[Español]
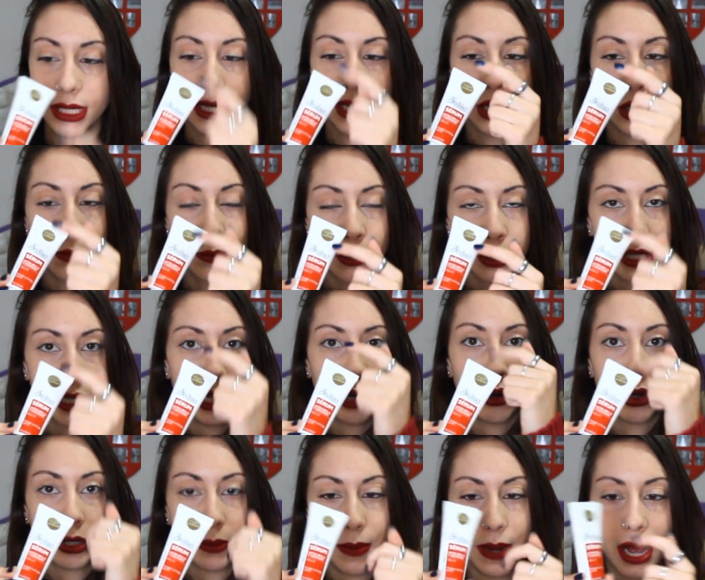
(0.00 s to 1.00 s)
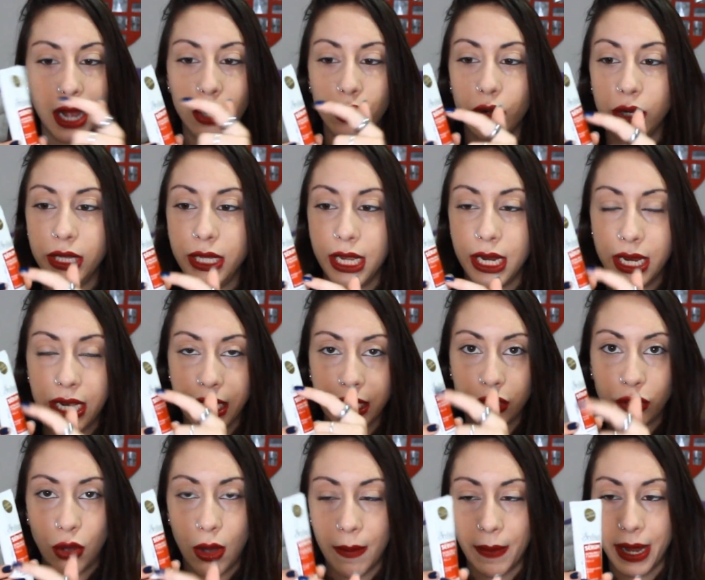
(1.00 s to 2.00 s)
y como os digo es blanco y tiene
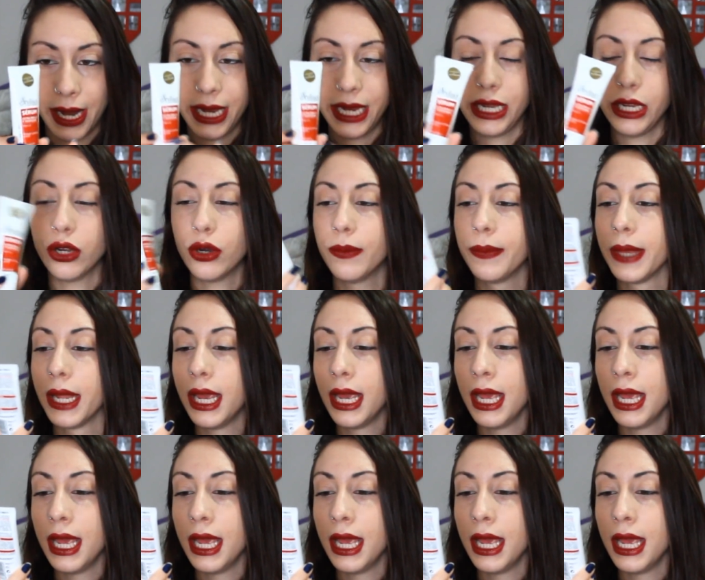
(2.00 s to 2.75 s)
esto amarillo.